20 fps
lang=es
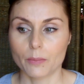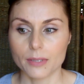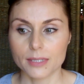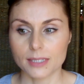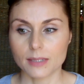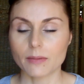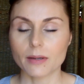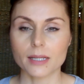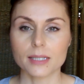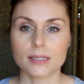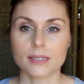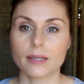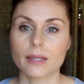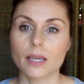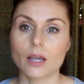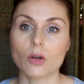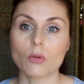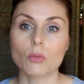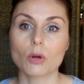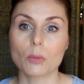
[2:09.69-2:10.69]
Pensaba que
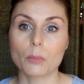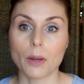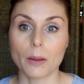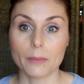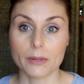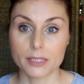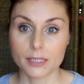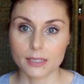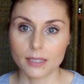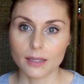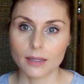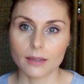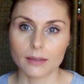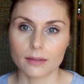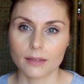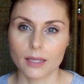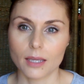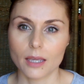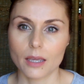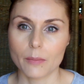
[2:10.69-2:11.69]
sería como el Pam Stick
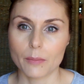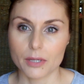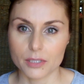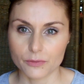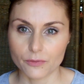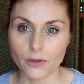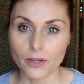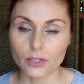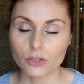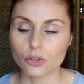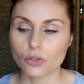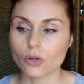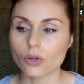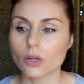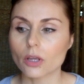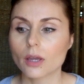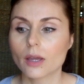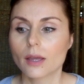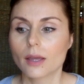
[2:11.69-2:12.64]
de Mass Factor,